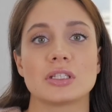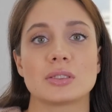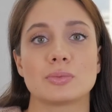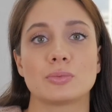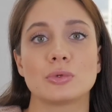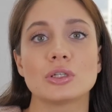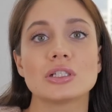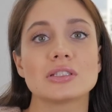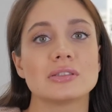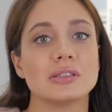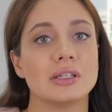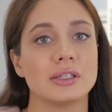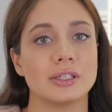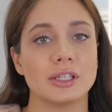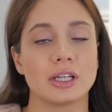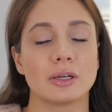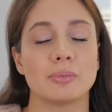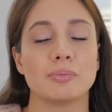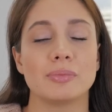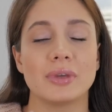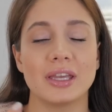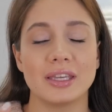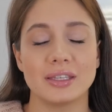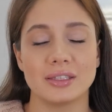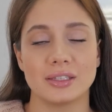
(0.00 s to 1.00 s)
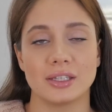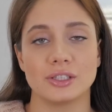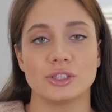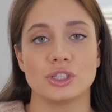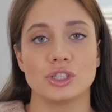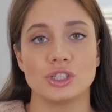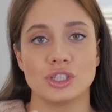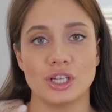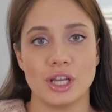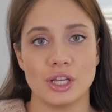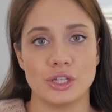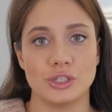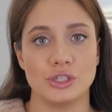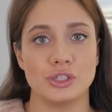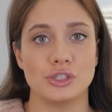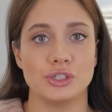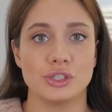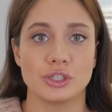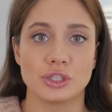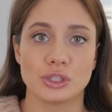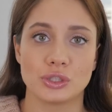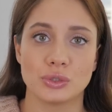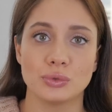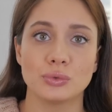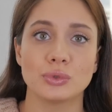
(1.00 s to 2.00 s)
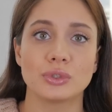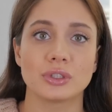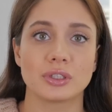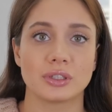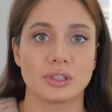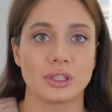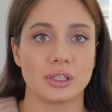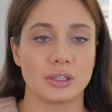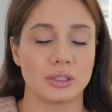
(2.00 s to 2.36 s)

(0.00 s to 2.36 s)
использовать для них мягкие очищающие текстуры,